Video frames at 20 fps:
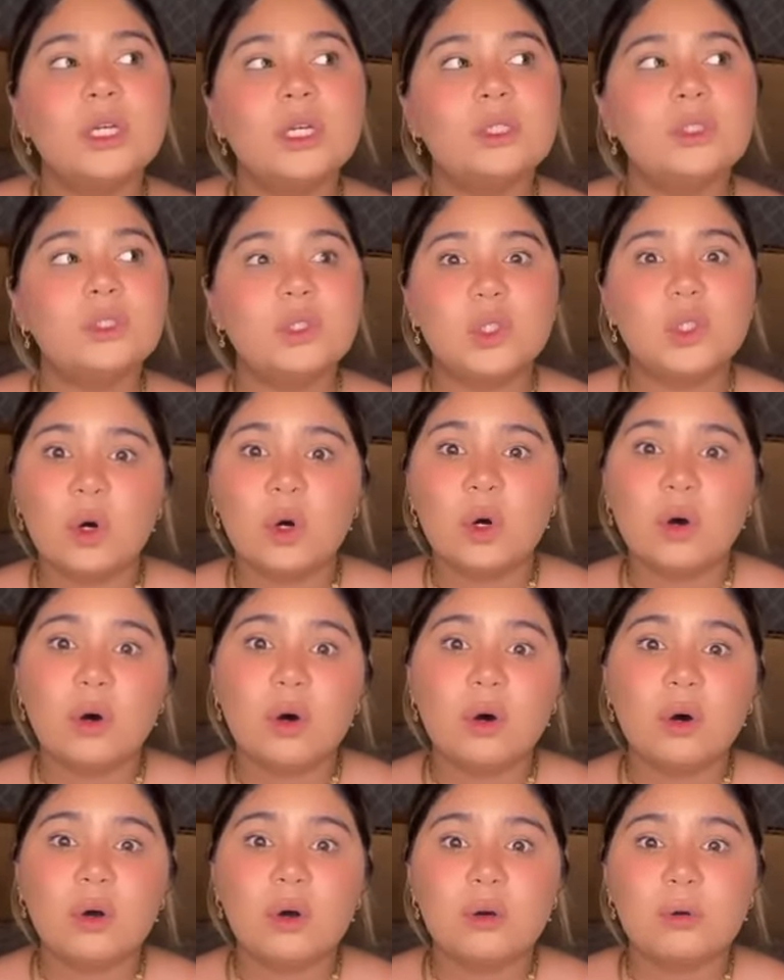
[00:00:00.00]
Yo
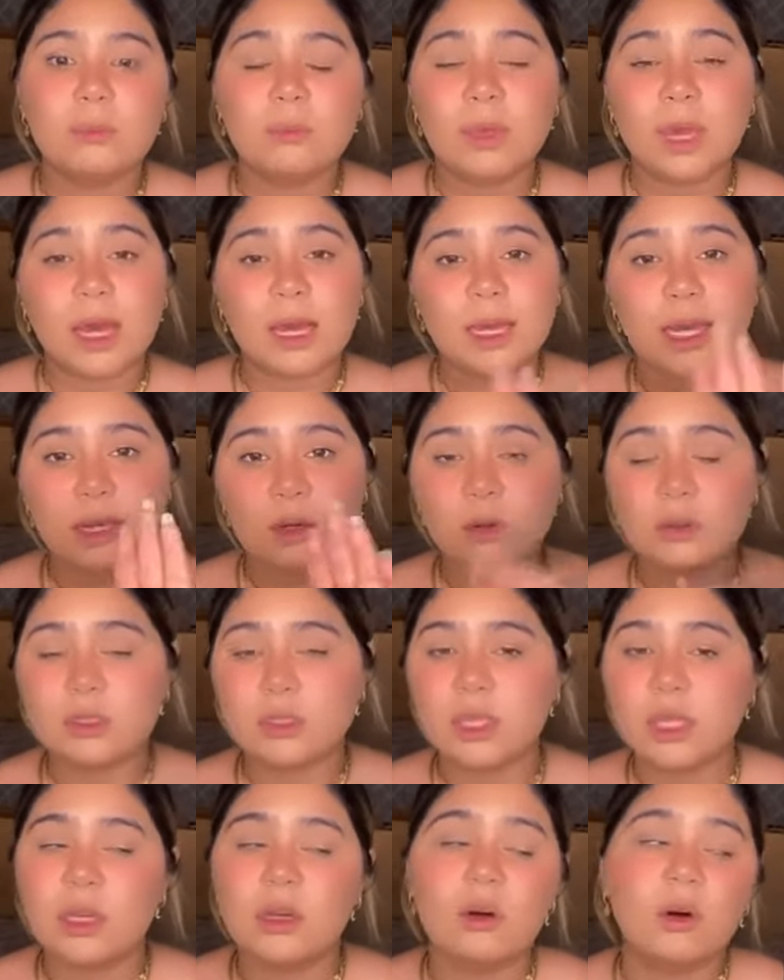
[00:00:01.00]
viajé
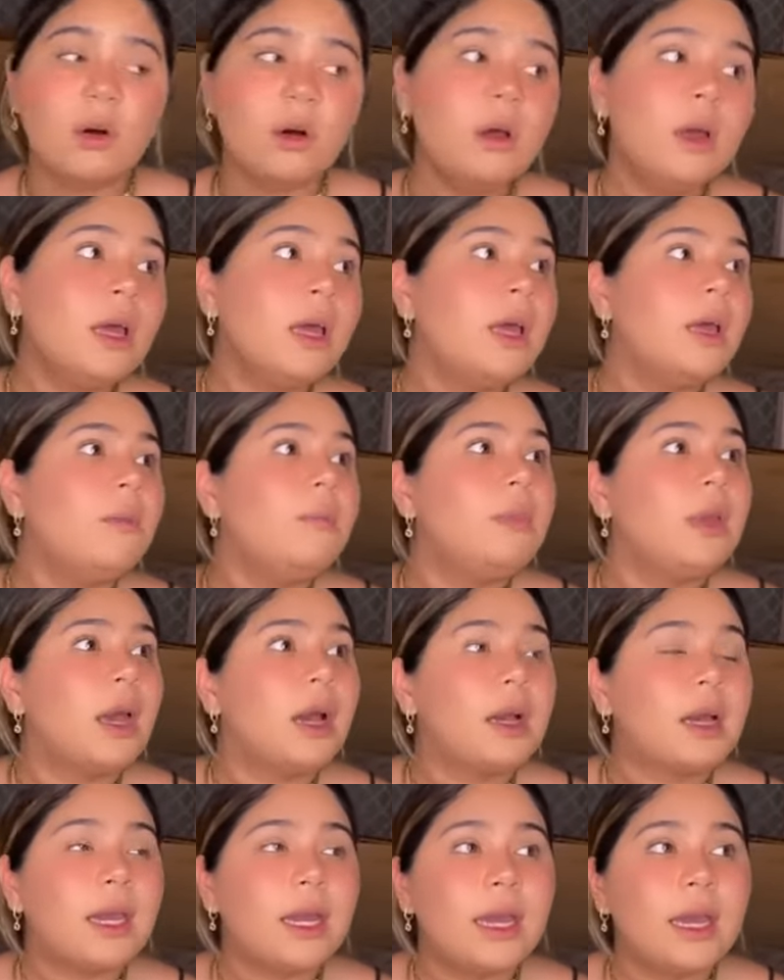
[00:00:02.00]
contigo,
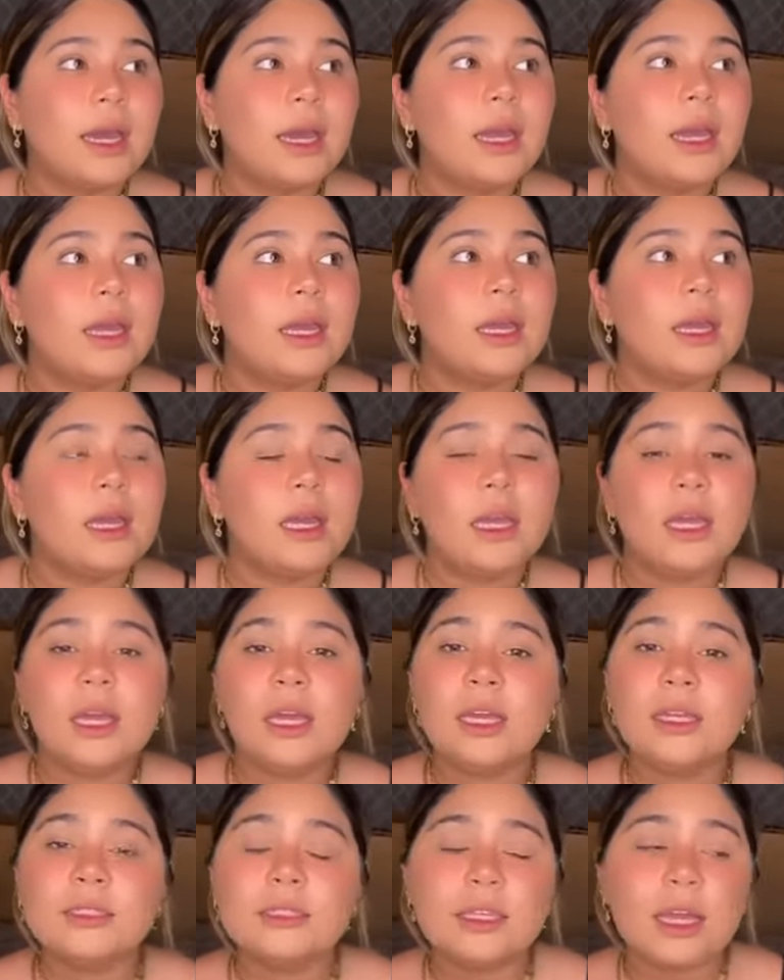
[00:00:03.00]
viajé
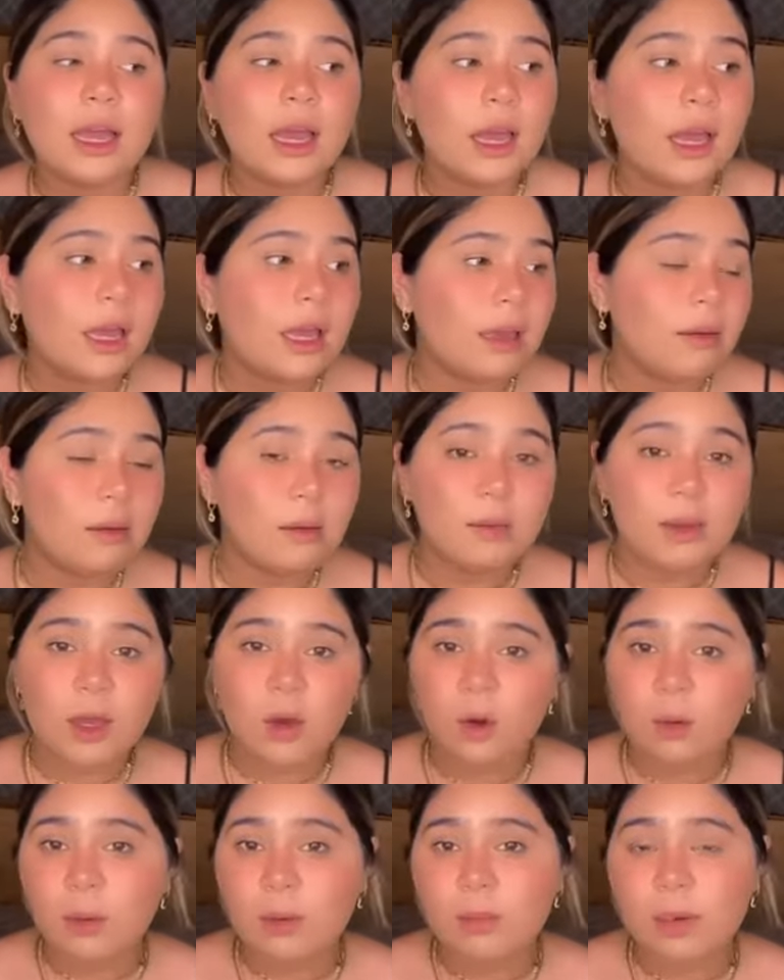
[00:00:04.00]
y hice y viví
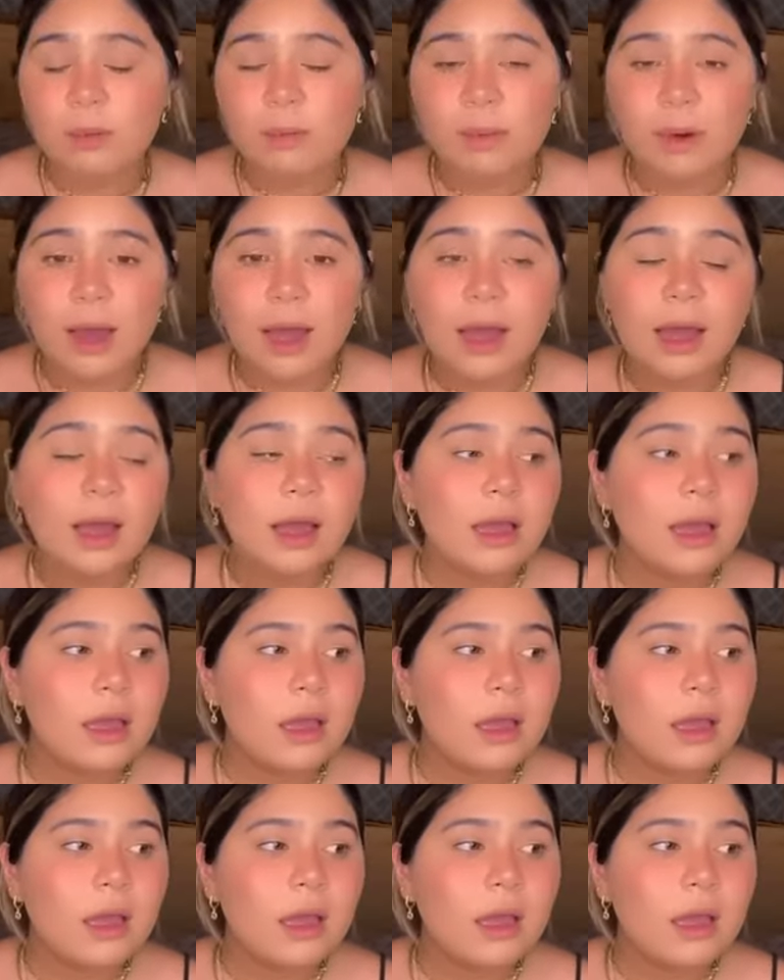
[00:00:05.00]
con mi papá.